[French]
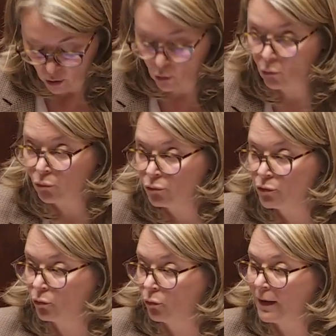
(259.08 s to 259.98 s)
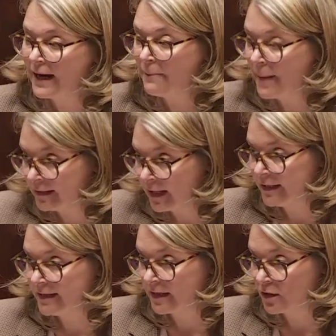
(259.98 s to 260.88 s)
Refusons la
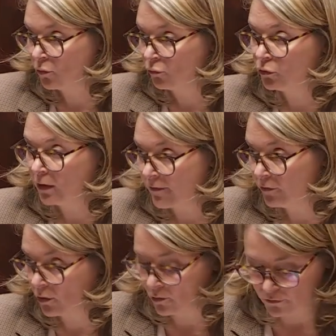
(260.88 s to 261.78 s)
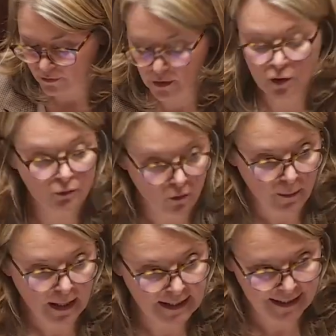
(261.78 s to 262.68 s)
banalisation de la violence. Je vous
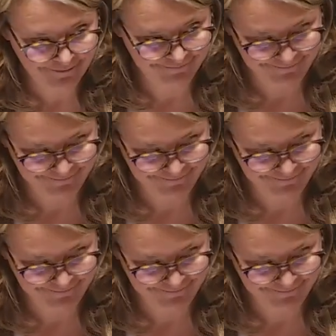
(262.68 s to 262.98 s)
remercie.